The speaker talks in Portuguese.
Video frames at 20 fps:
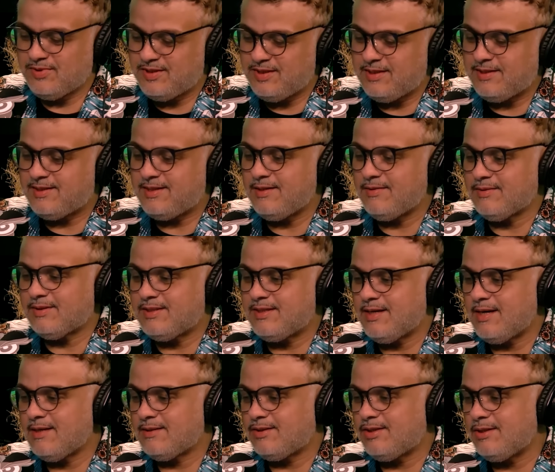Cicinho, você
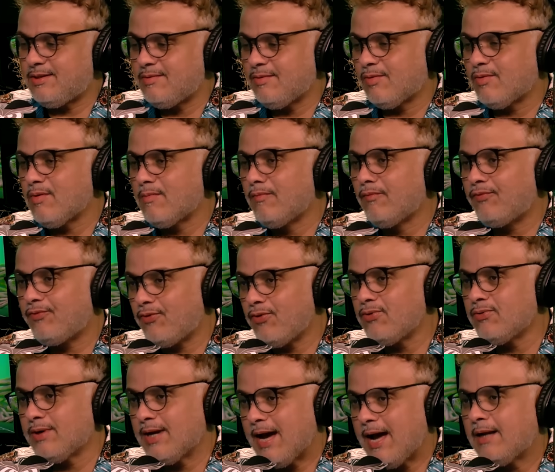é tido como
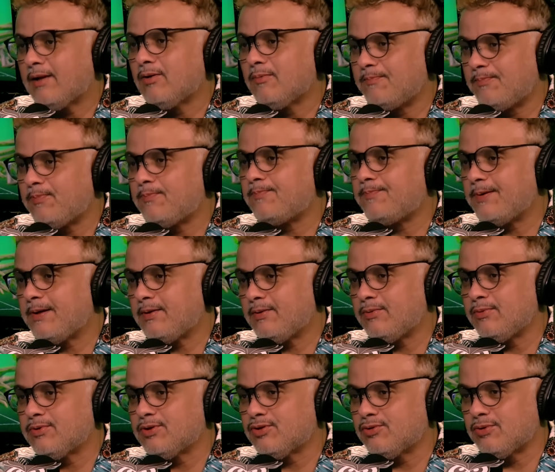folgado
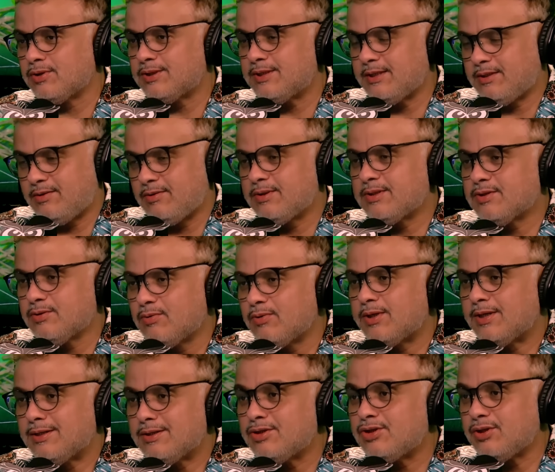pelos torcedores
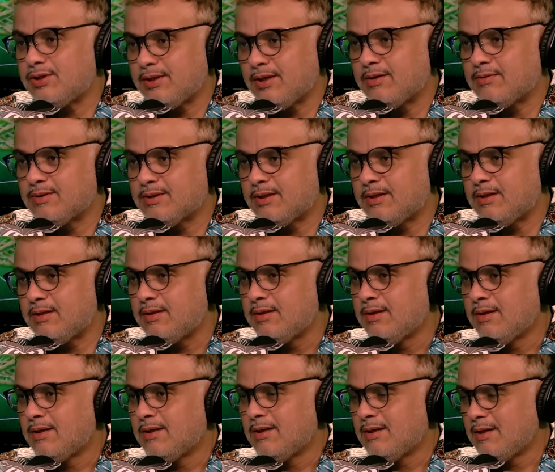corintianos, né?
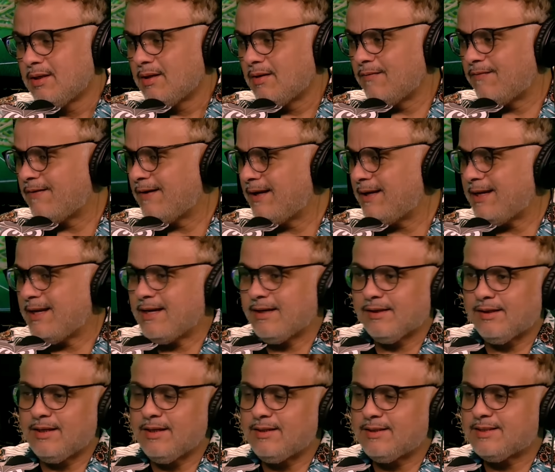Eu falei
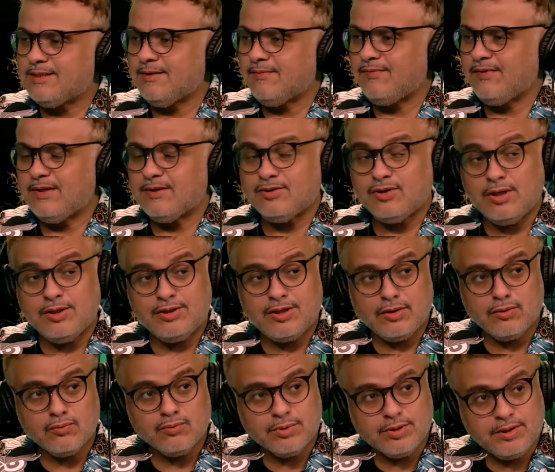aqui que você vem, a gente
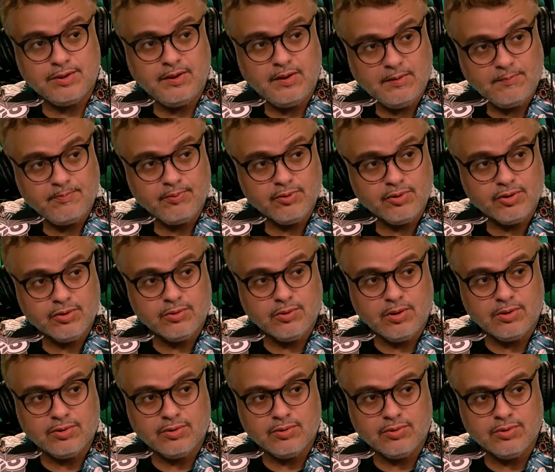anuncia para os
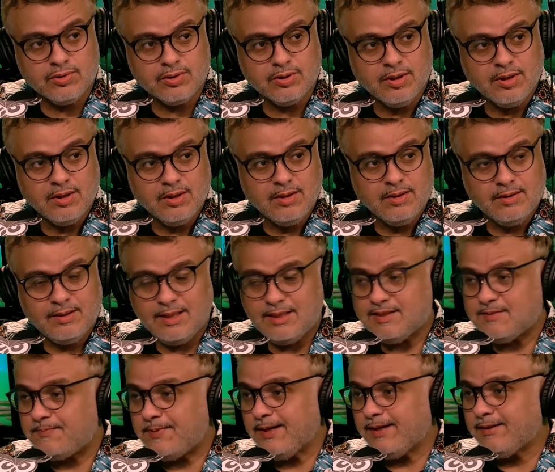nossos
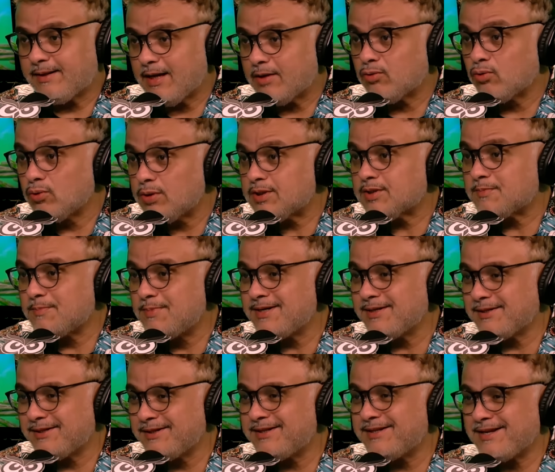telespectadores
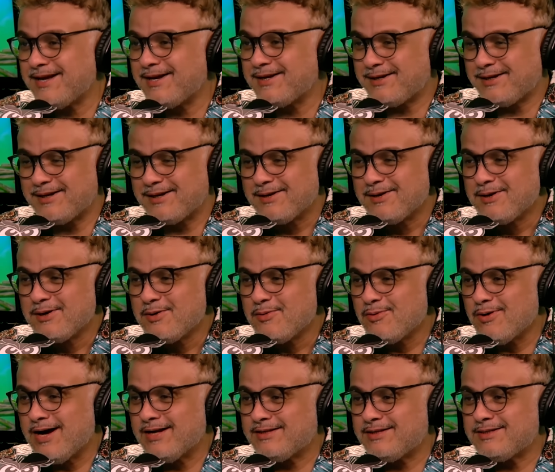mandarem
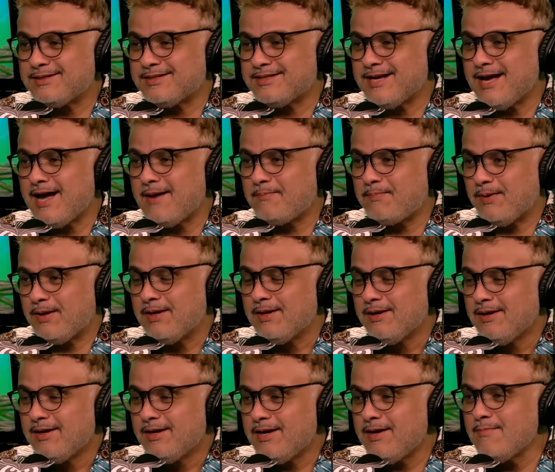WhatsApp
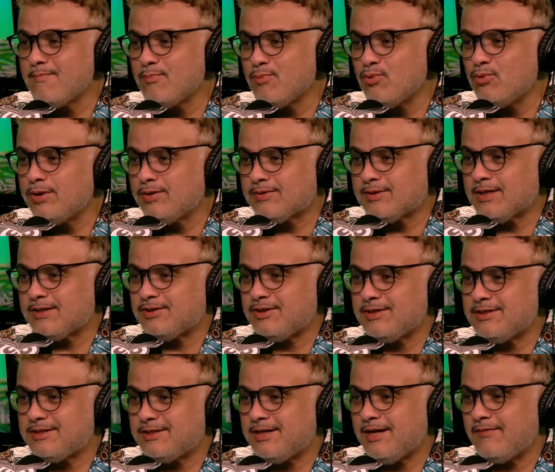e muitos a
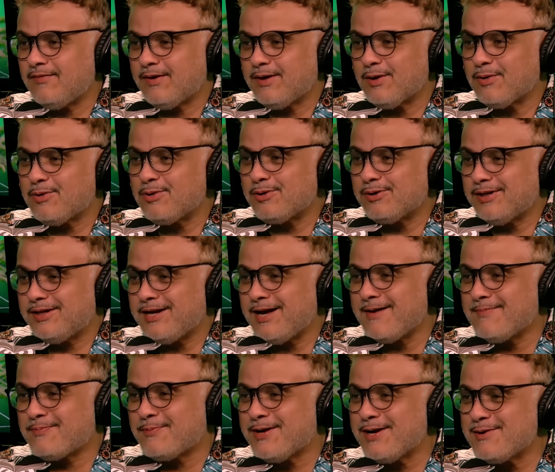gente teve que
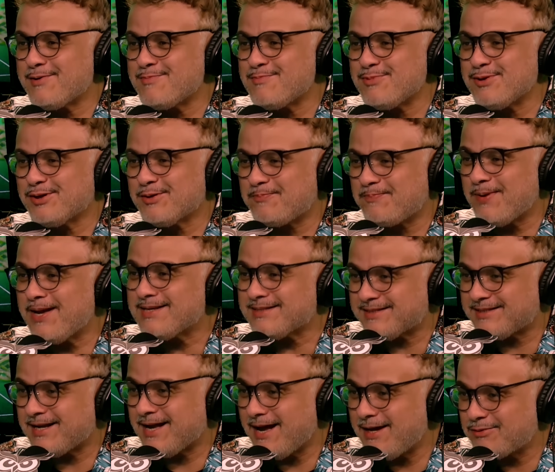cortar porque eram muito
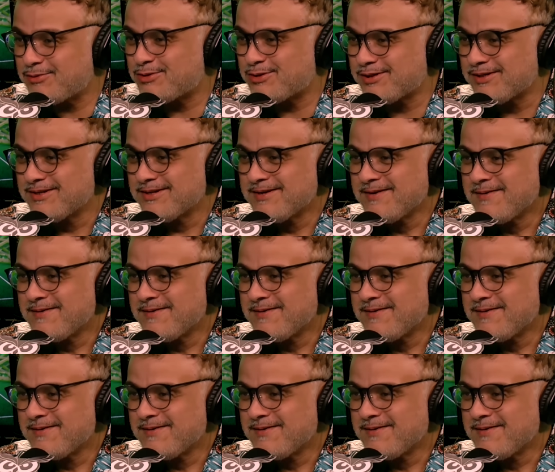pesados.